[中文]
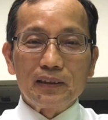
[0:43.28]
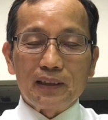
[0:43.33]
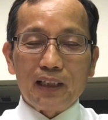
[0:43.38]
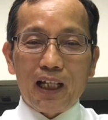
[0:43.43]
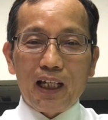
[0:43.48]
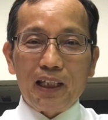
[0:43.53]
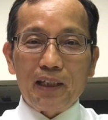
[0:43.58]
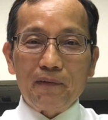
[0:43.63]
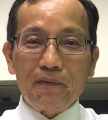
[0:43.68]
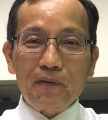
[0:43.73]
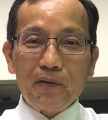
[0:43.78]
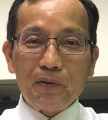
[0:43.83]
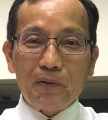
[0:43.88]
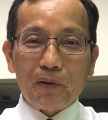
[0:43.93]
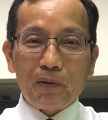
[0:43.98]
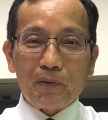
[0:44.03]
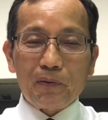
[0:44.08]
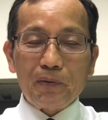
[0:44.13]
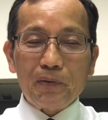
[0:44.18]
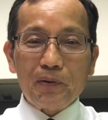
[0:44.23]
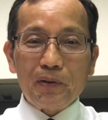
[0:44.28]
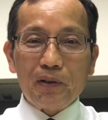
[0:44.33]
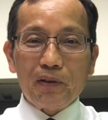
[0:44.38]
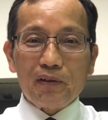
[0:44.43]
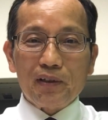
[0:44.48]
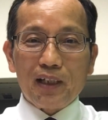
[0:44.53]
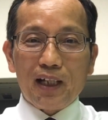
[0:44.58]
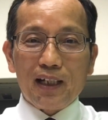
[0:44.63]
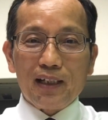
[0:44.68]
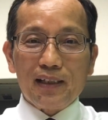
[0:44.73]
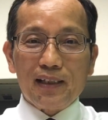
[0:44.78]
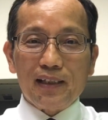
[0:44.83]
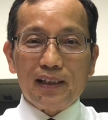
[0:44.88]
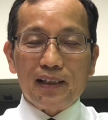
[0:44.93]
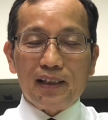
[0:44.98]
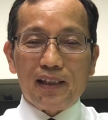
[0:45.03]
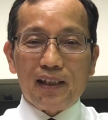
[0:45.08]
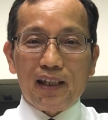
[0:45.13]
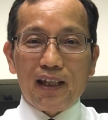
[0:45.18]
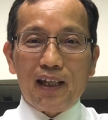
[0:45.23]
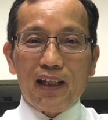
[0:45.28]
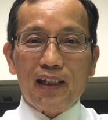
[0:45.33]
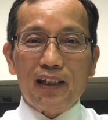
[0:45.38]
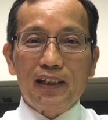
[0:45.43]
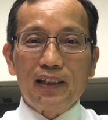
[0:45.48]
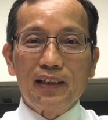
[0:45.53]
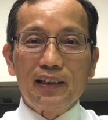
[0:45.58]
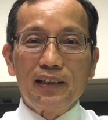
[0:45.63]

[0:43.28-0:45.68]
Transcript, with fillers: 在《以弗所书》六章四节，